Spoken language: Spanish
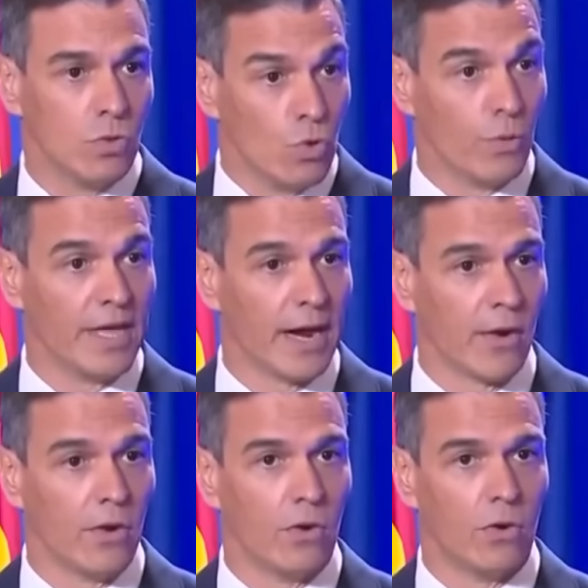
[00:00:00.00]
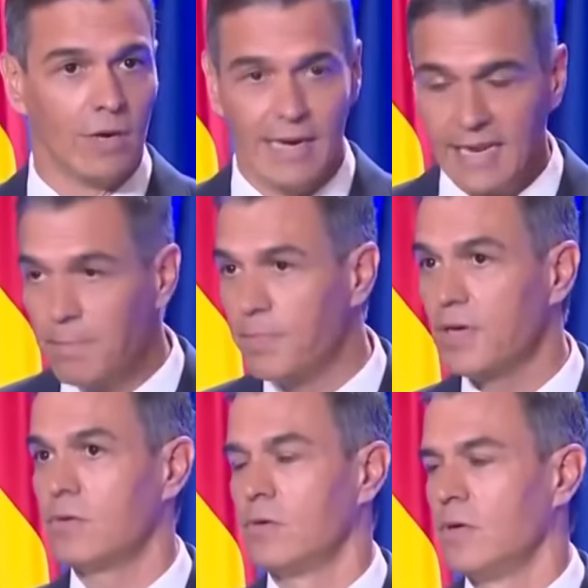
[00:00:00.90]
un gobierno
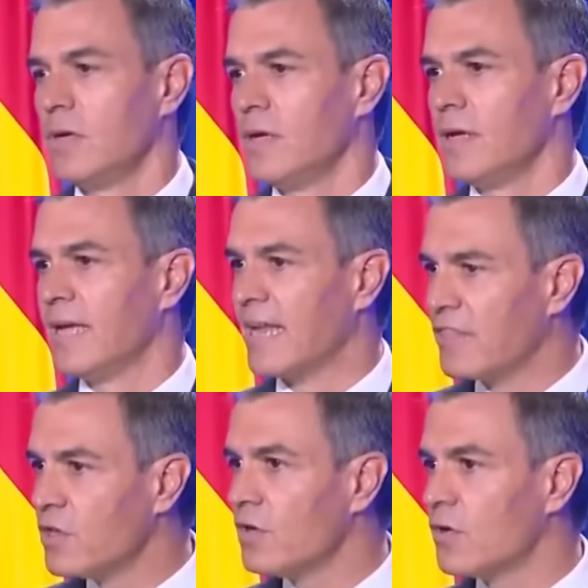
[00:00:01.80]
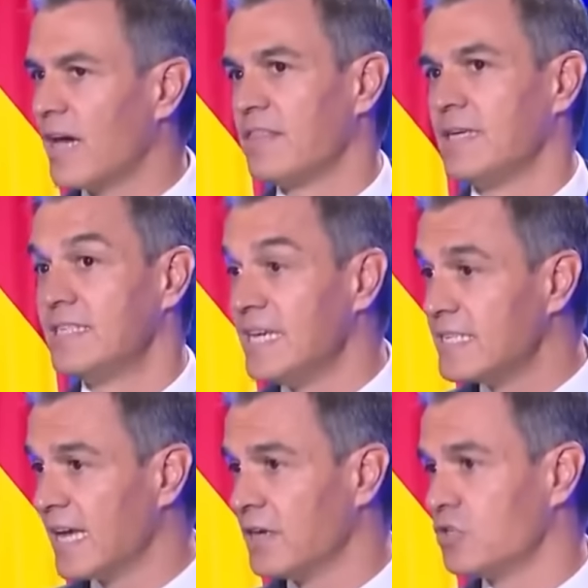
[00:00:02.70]
limpio que nació hace
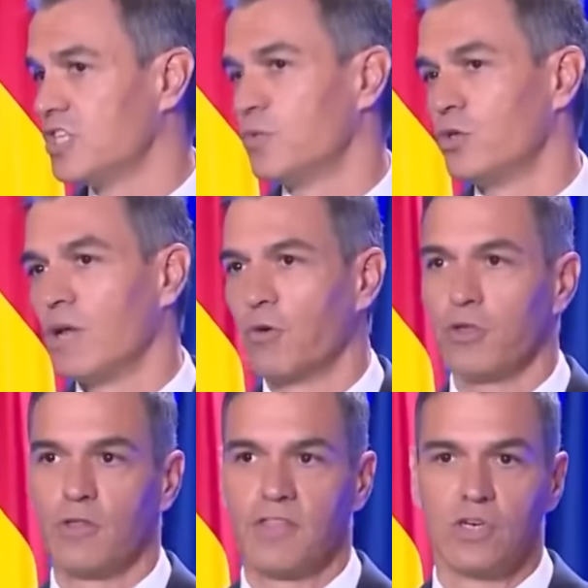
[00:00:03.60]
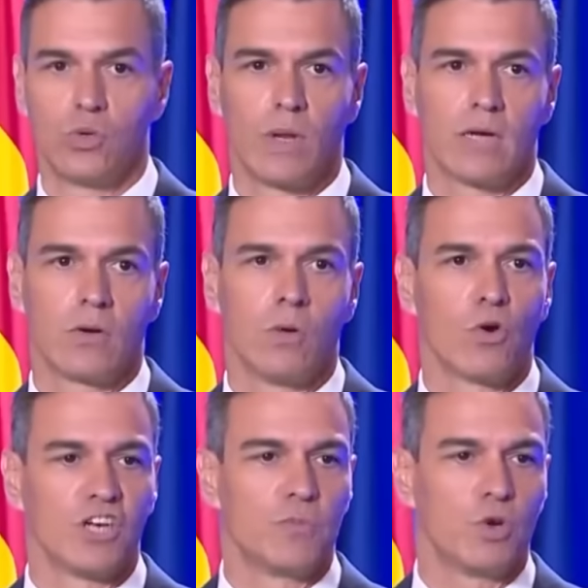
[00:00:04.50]
seis años después de una moción de censura
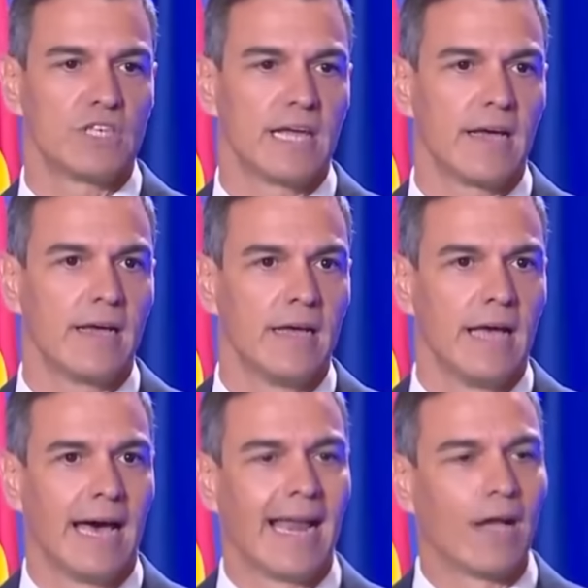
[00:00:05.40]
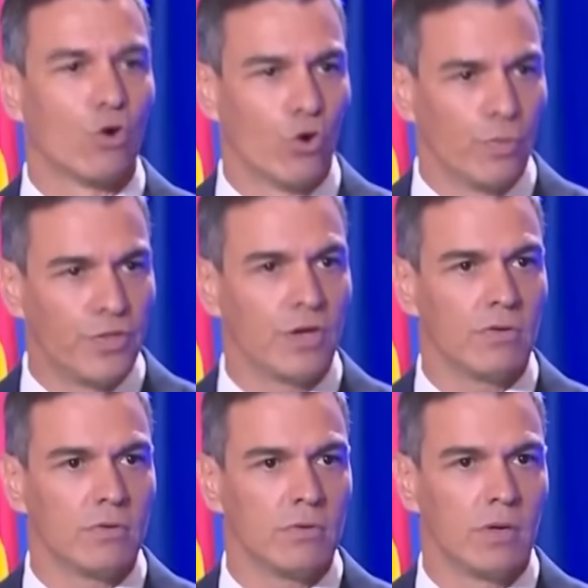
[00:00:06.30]
como respuesta a la
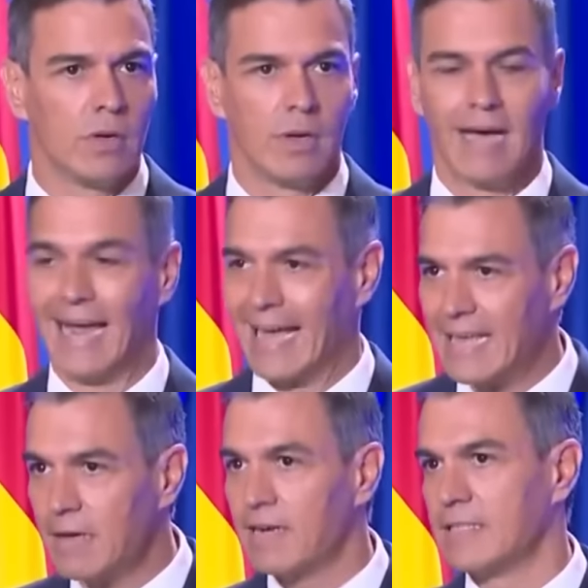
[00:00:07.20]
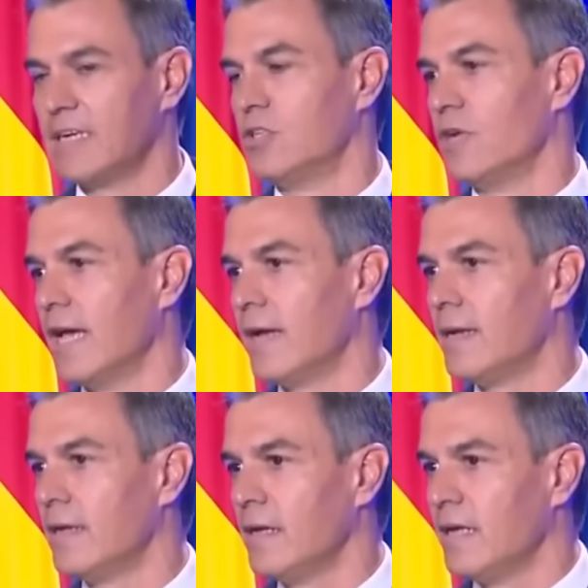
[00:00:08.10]
corrupción, a la quiebra
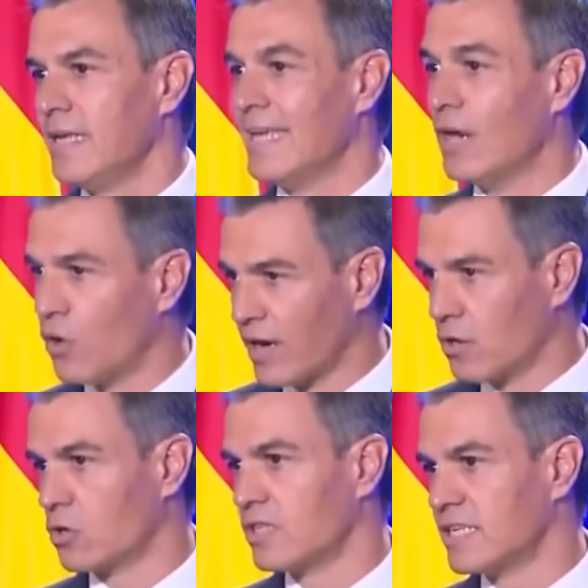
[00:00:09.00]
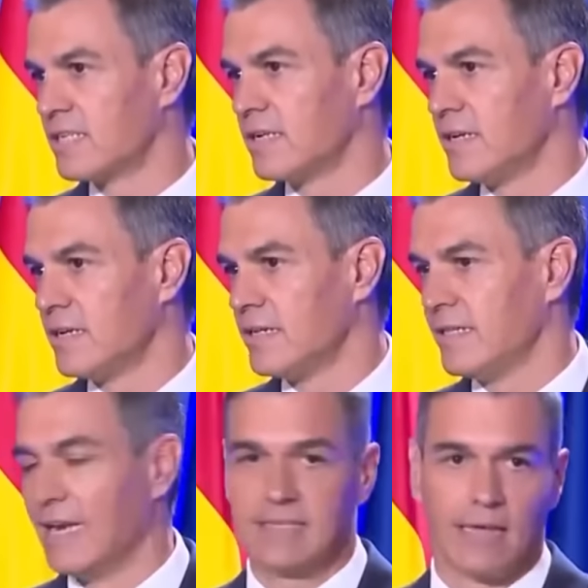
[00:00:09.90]
territorial y a los recortes
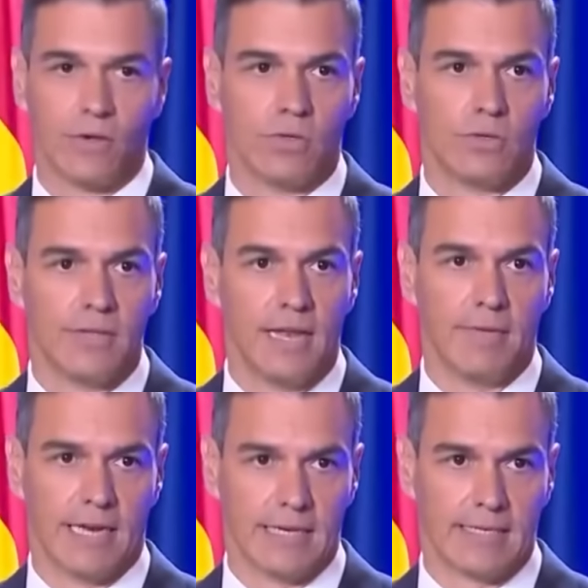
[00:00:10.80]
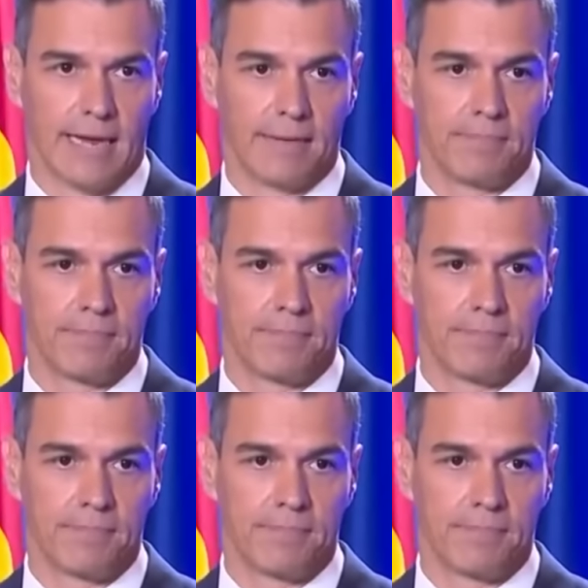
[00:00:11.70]
del estado del bienestar.